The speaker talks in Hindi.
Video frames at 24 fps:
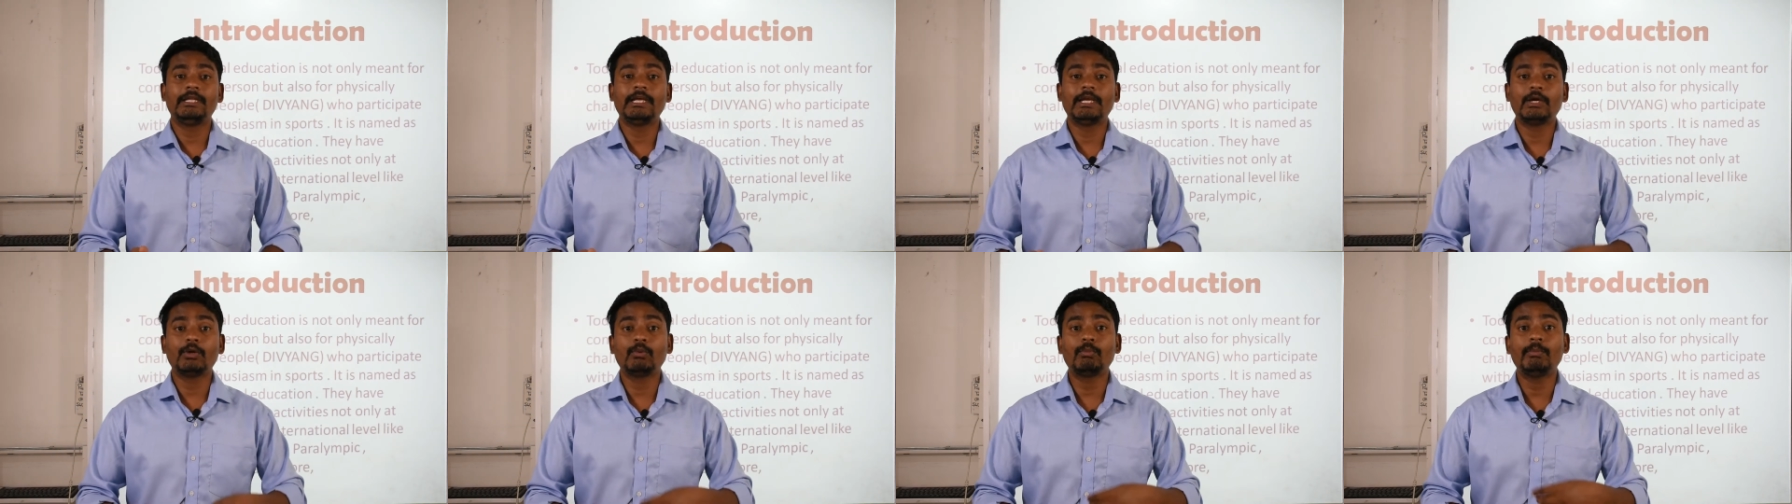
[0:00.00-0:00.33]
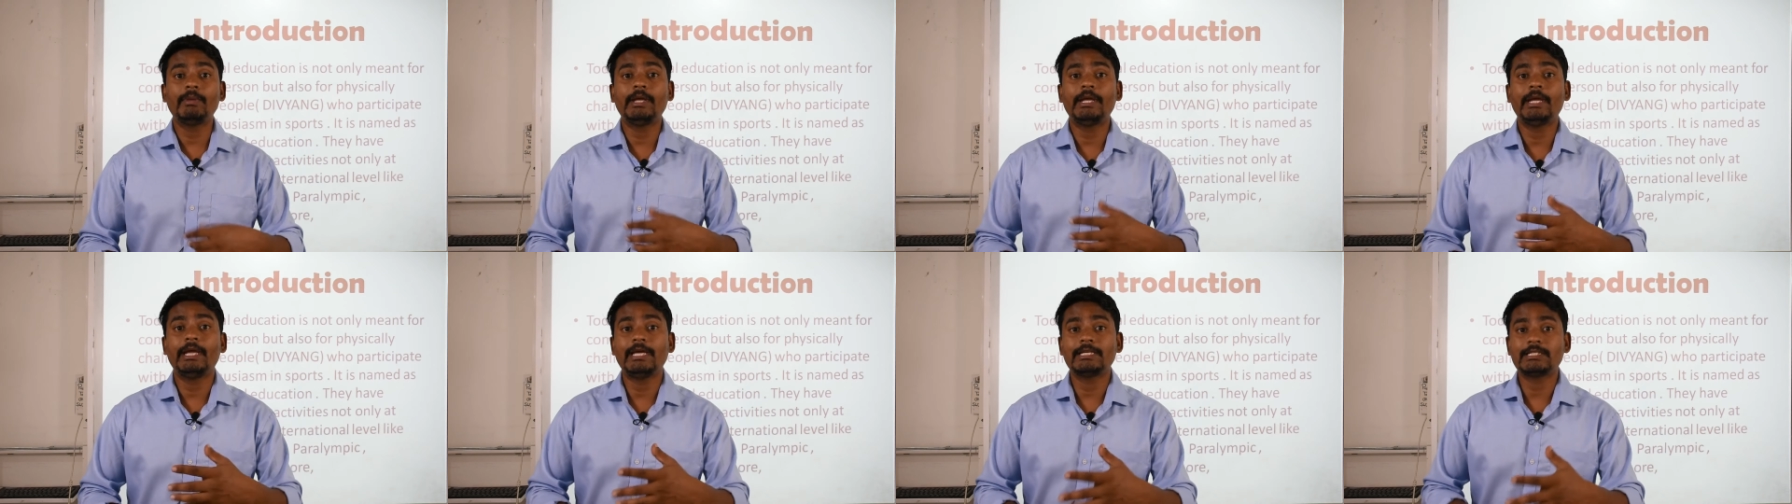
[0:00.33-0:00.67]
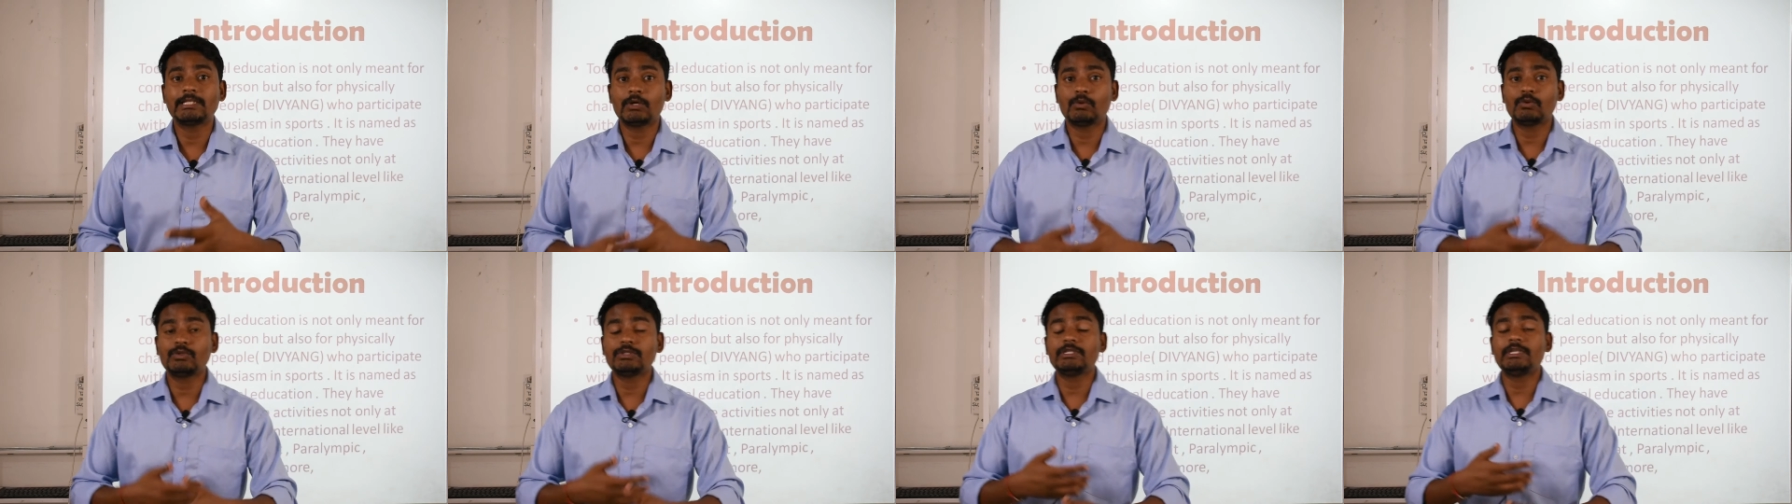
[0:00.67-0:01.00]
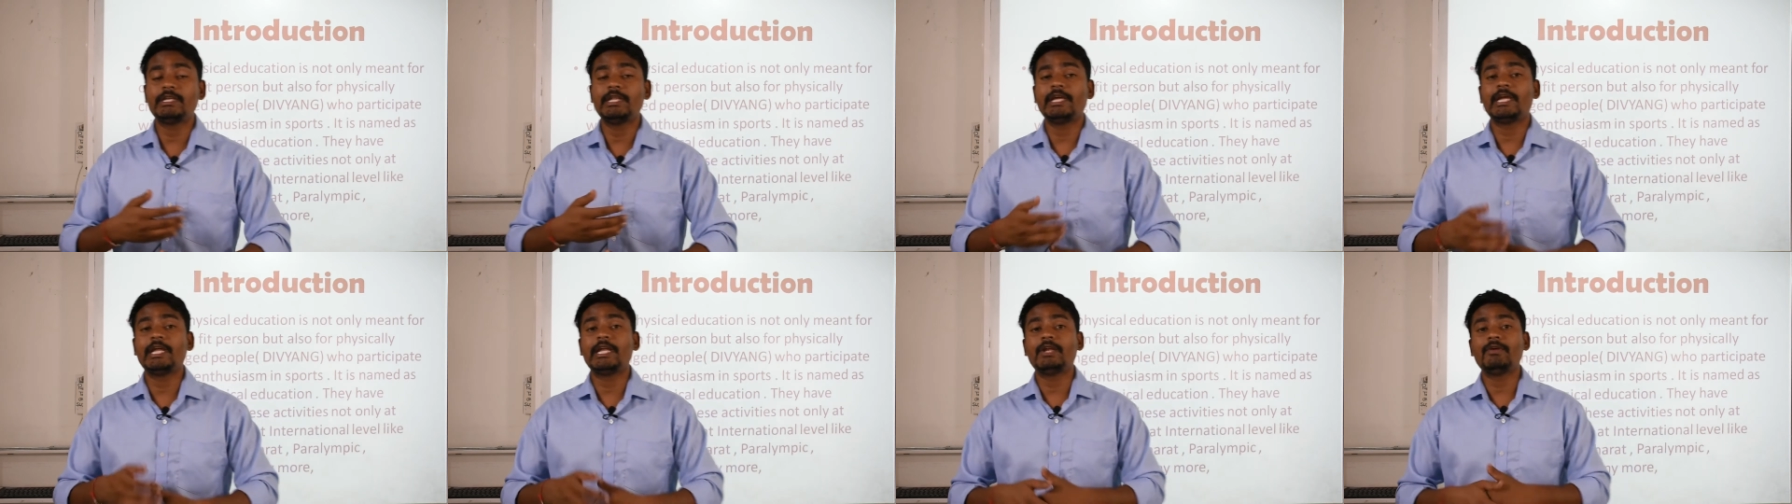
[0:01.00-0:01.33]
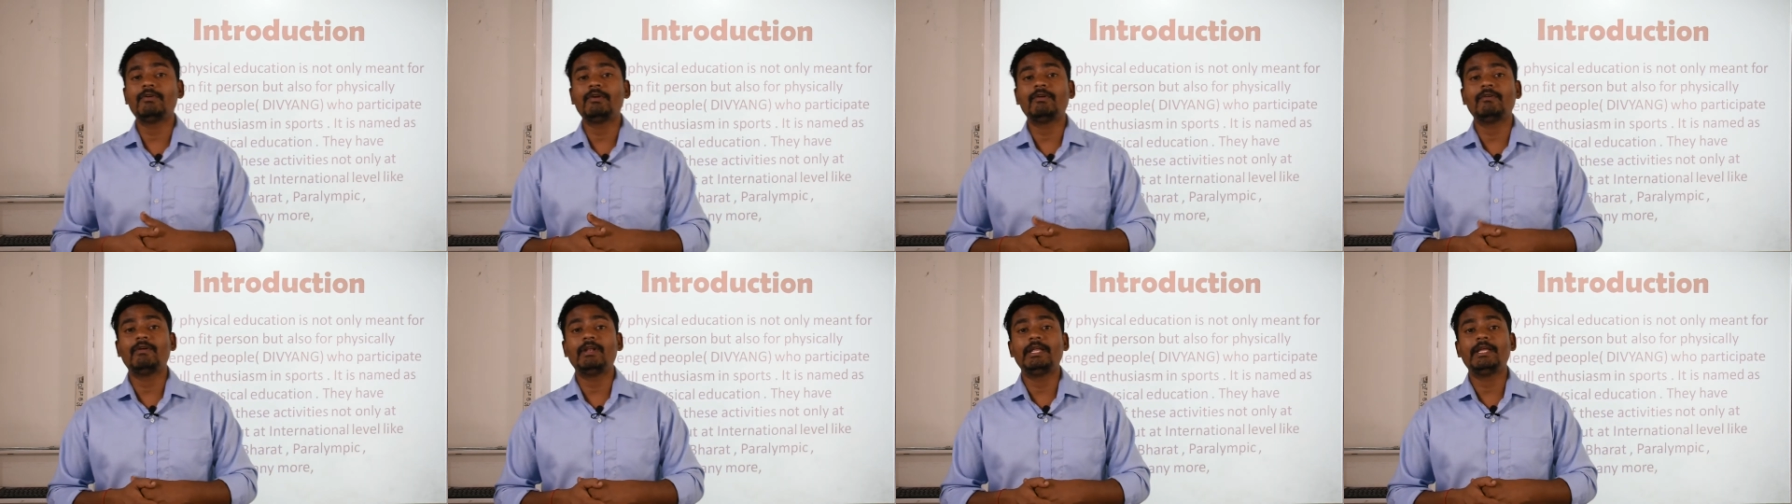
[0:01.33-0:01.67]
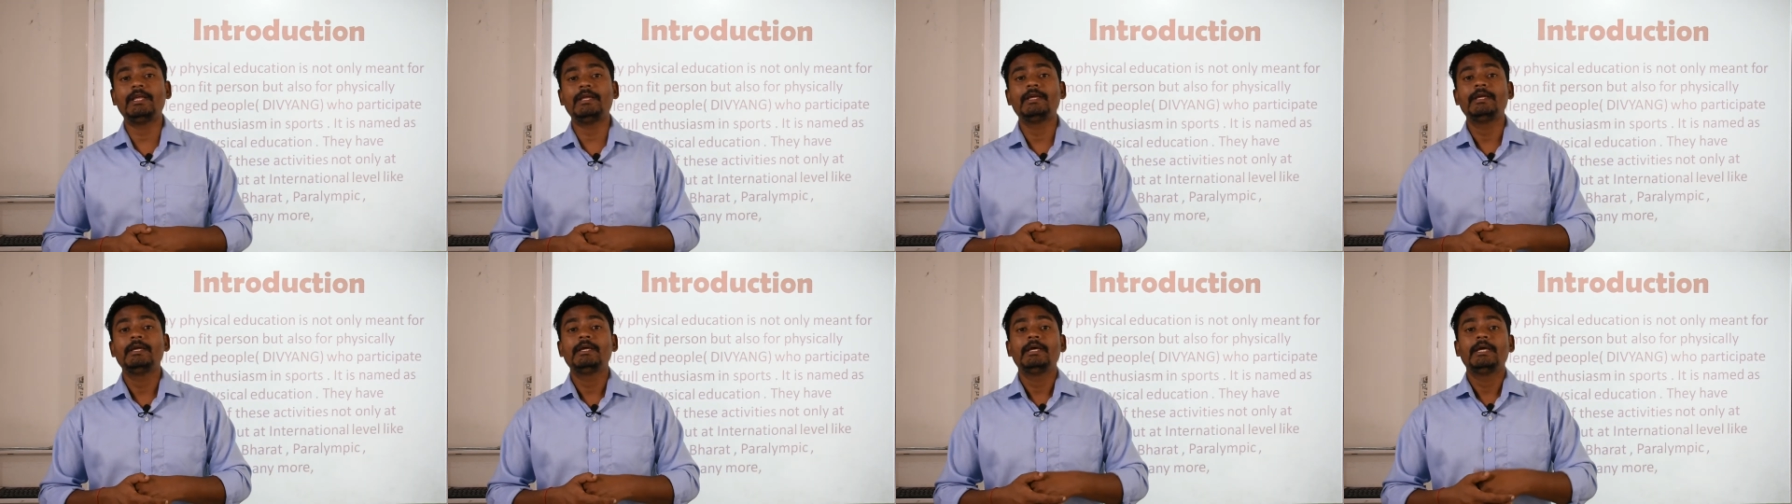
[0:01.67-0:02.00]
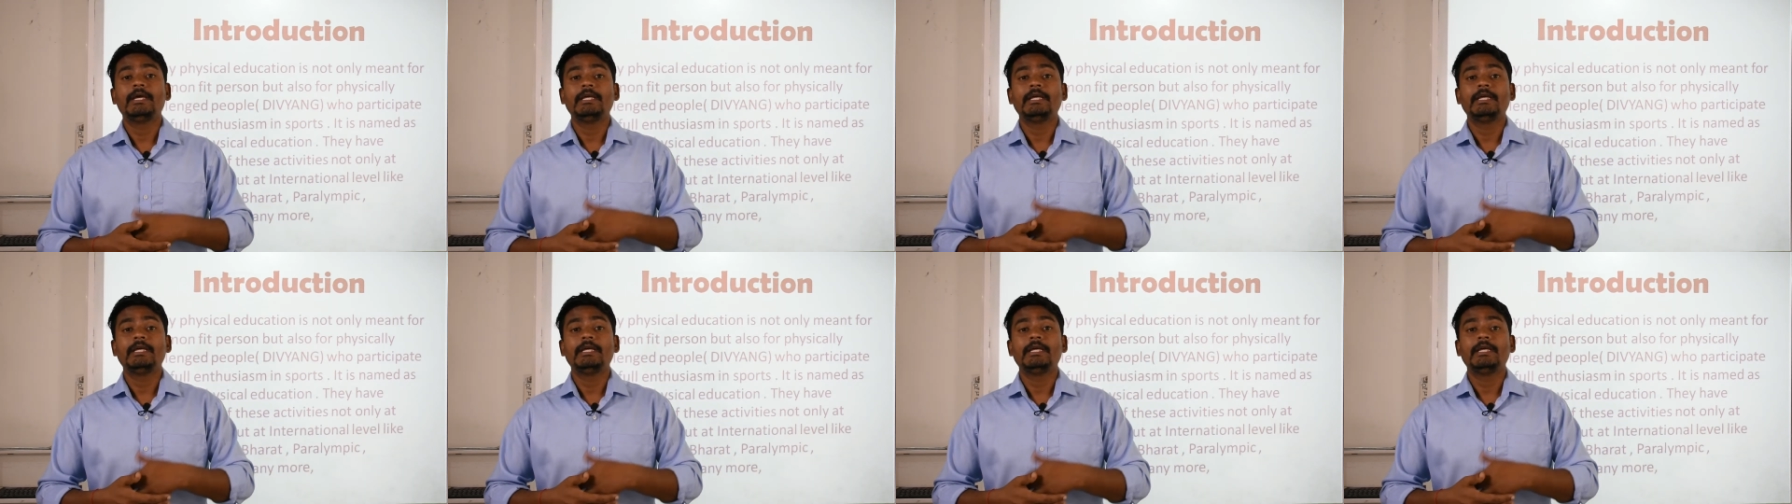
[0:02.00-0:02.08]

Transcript: ठीक है उनमें ऐसा कुछ नेगेटिव वाली